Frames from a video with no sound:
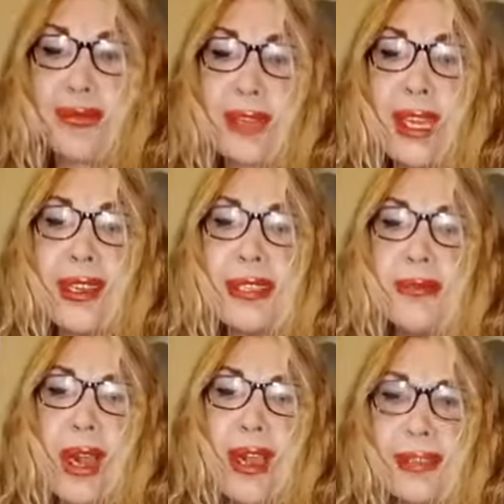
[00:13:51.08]
Resmi
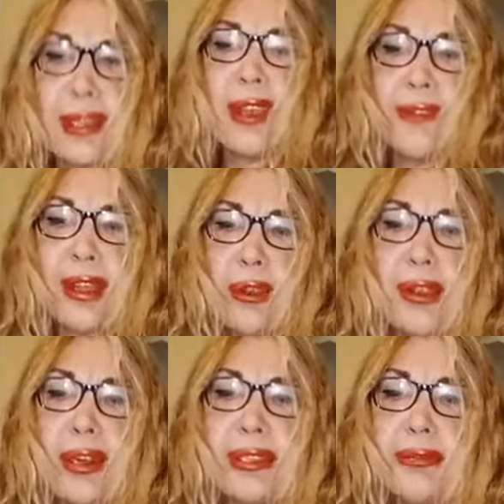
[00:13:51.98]
gazete evet
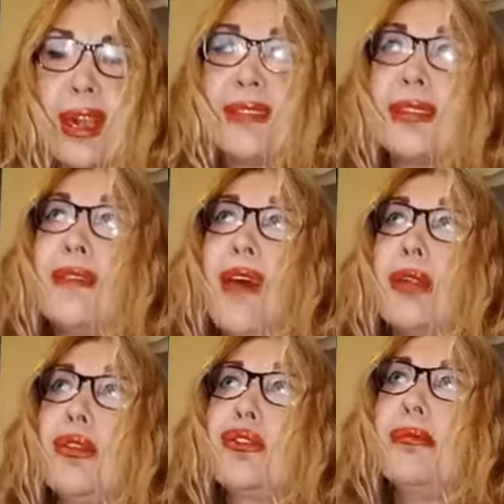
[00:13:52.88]
resmi gazete
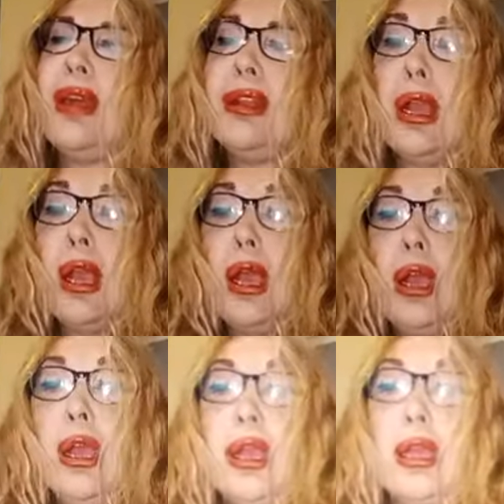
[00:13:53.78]
vardı o zaman.
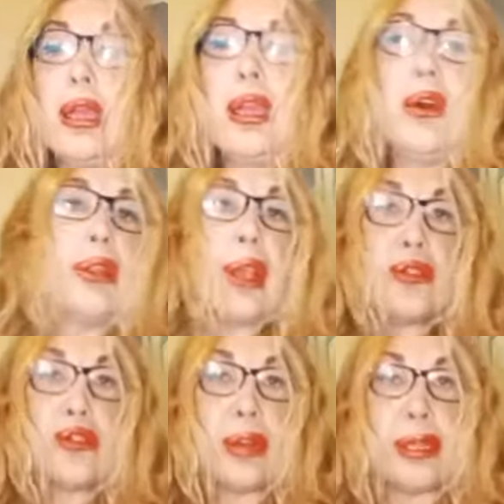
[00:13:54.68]
E, ondan
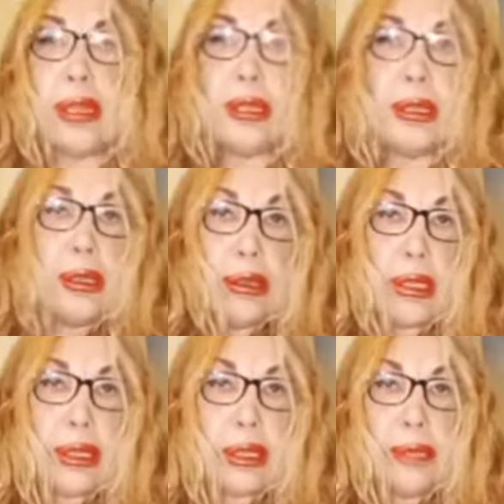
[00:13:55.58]
sonra da e,
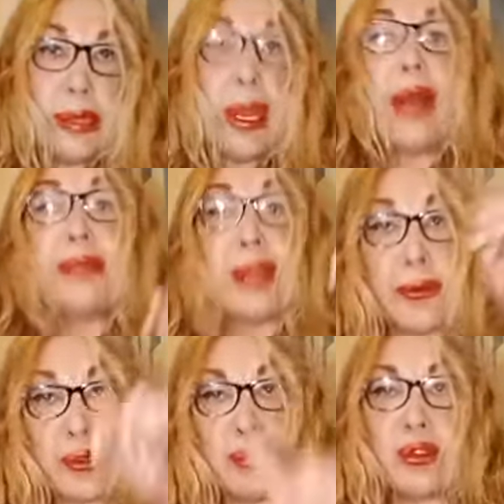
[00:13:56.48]
gittim. Ha bir de
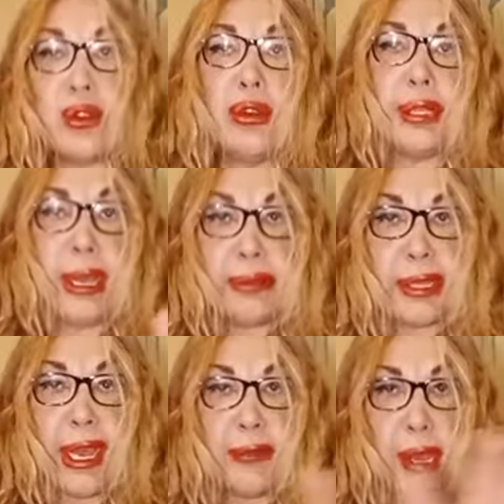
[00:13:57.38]
nüfus müdürlüğünden bir
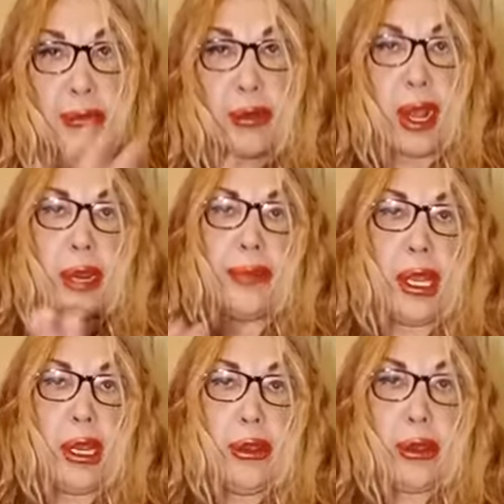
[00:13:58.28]
tane memuru hanım
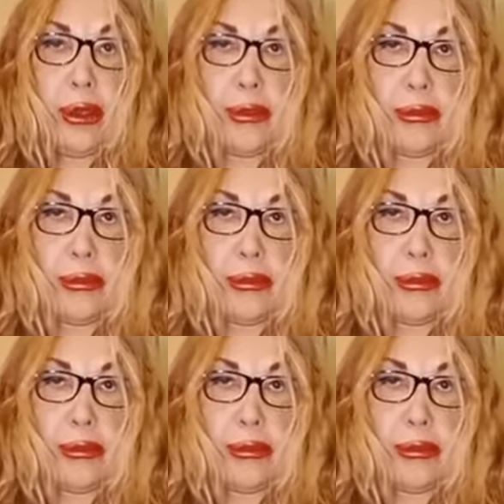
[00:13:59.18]
geliyor.